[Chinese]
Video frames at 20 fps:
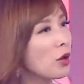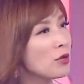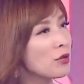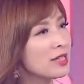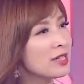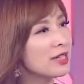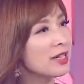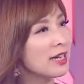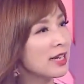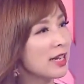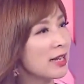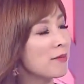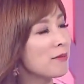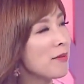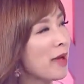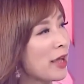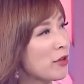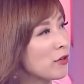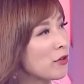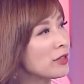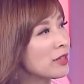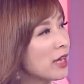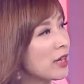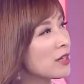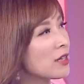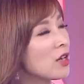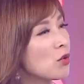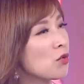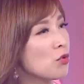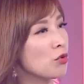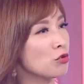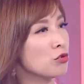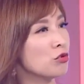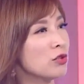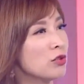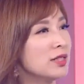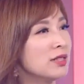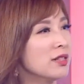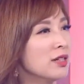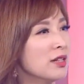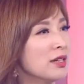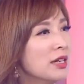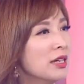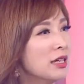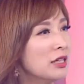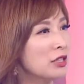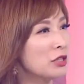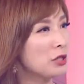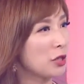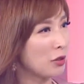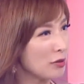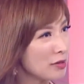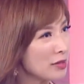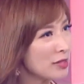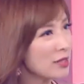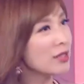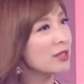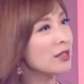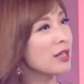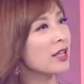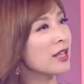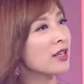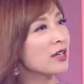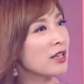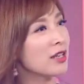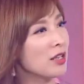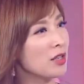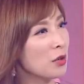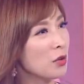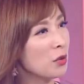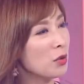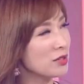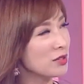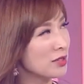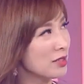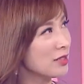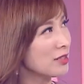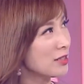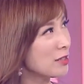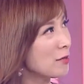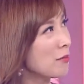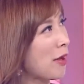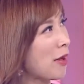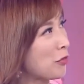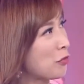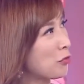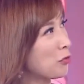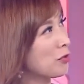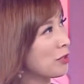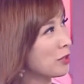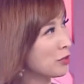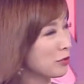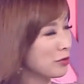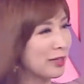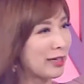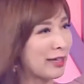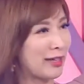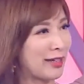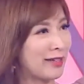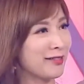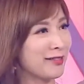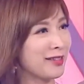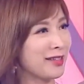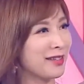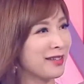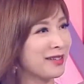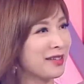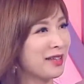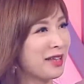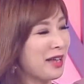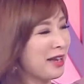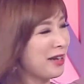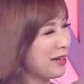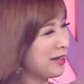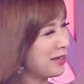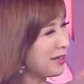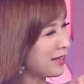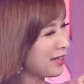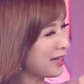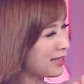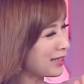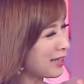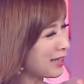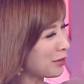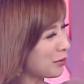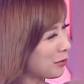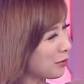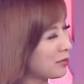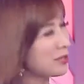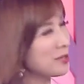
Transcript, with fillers: 过投信连买有一档个股最近呢。投资人的一个疑惑真的是蛮多的，就是连电，连电看起来